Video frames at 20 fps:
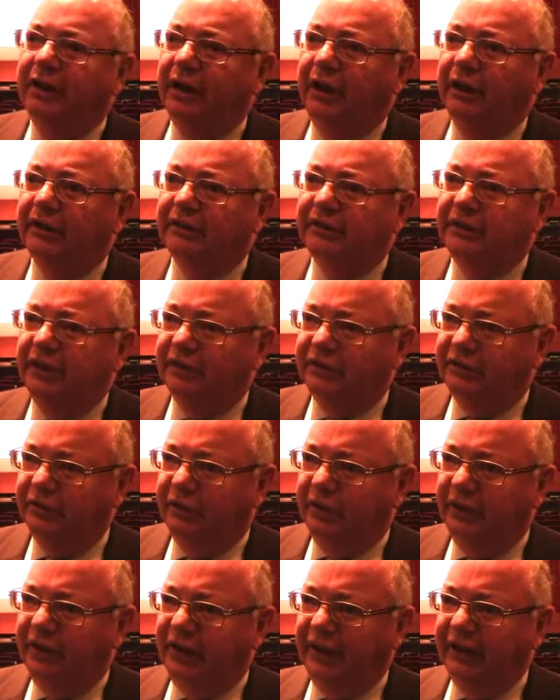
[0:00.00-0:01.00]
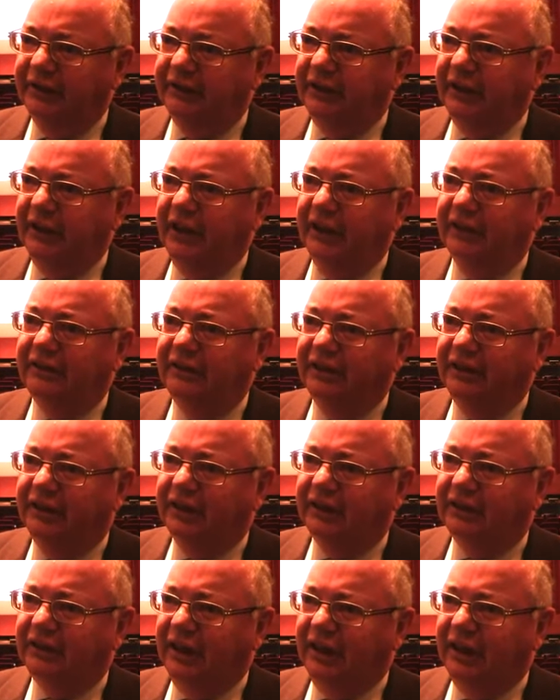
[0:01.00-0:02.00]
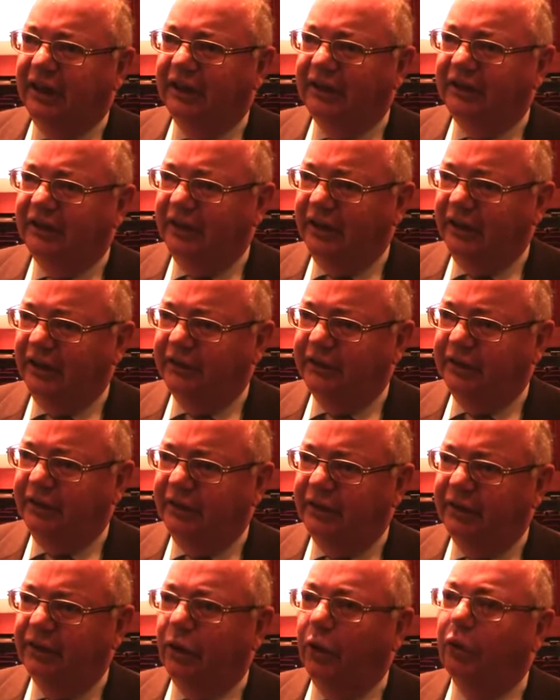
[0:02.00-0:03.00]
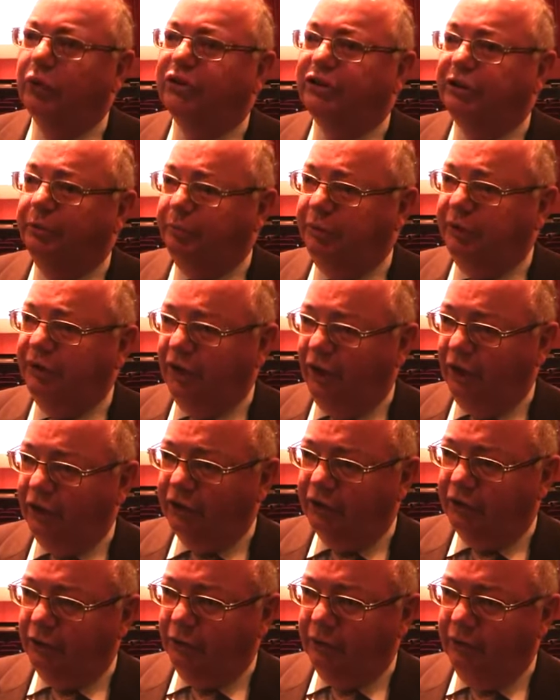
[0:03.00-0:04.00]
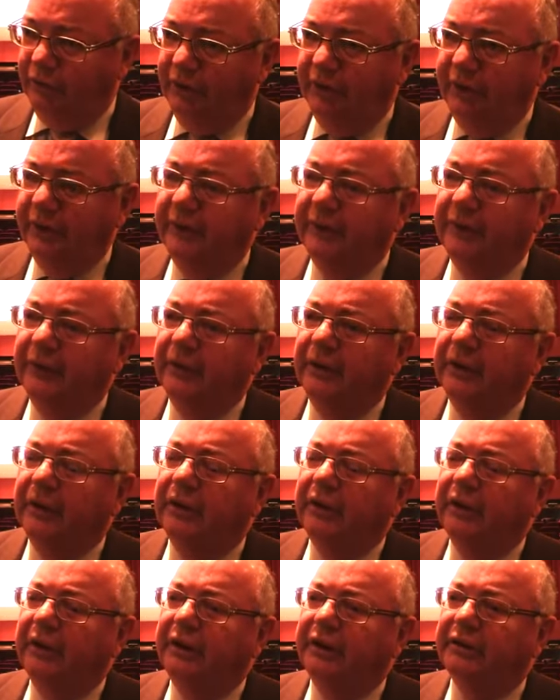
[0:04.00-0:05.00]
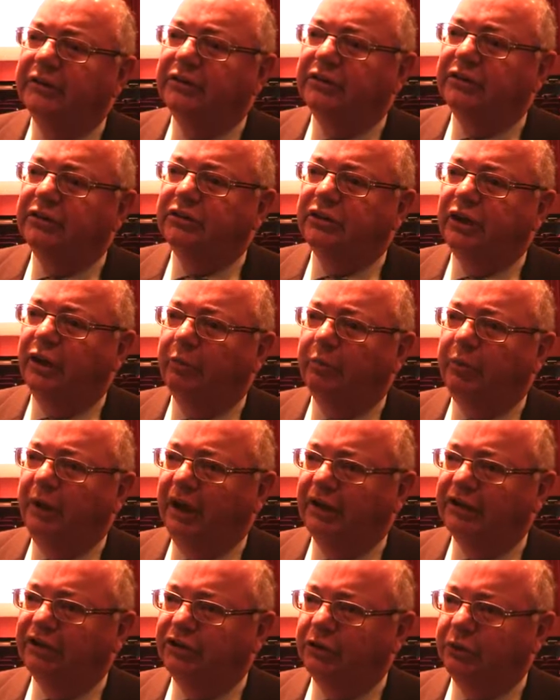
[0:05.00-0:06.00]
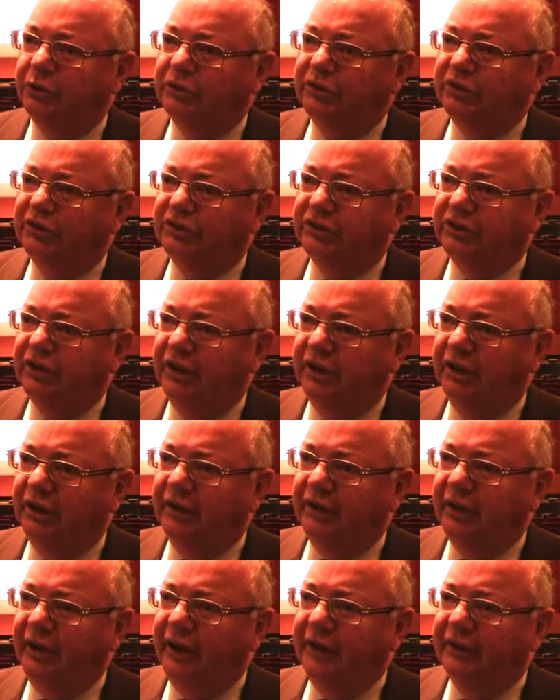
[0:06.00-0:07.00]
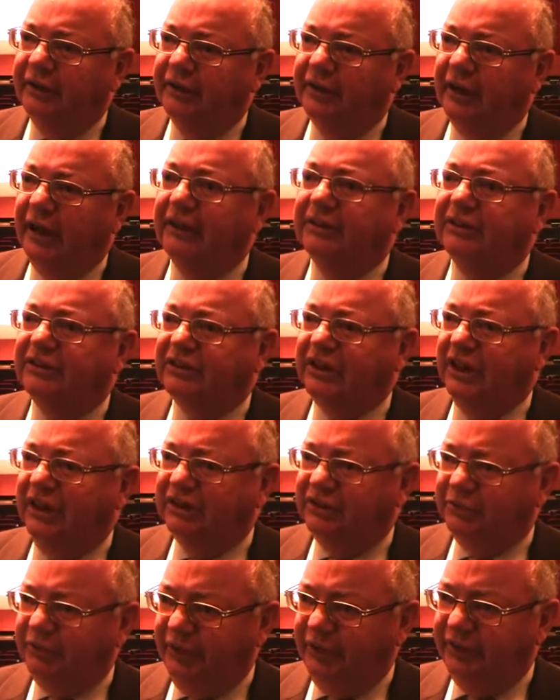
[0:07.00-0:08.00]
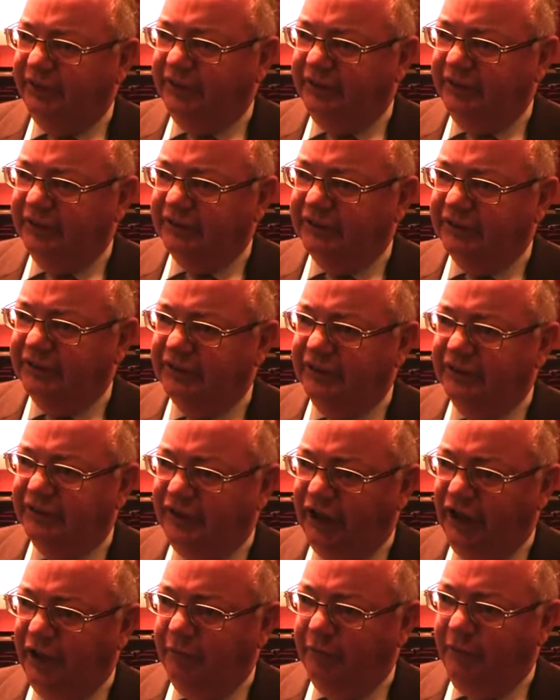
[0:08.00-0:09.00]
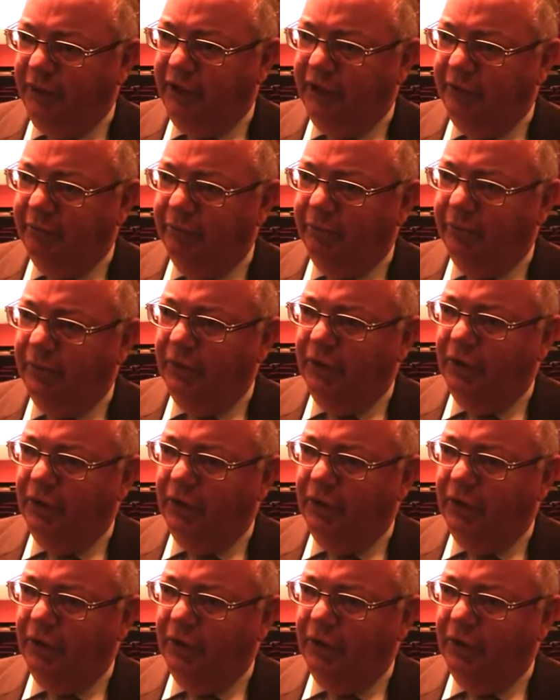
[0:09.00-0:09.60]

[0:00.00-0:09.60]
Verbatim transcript: hat natürlich ein derartiger Tag eine große Bedeutung. Es ist der Brandschutz äh, ein ganz, ganz wichtiges äh, Thema im